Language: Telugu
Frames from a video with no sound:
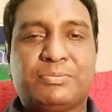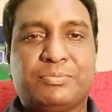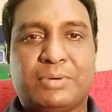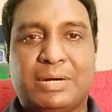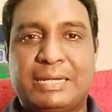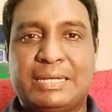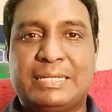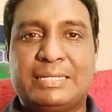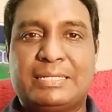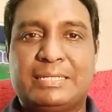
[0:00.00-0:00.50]

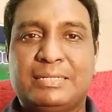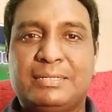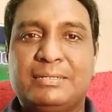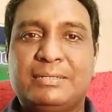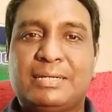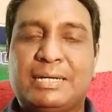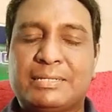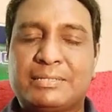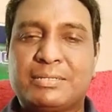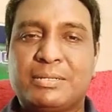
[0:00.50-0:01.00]
వాళ్ళకి
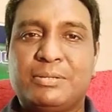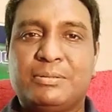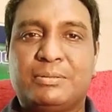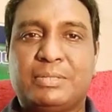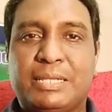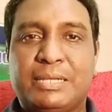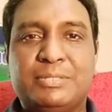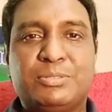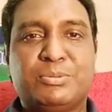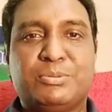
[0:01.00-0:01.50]
అసలు
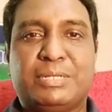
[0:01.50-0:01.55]
తెలిసి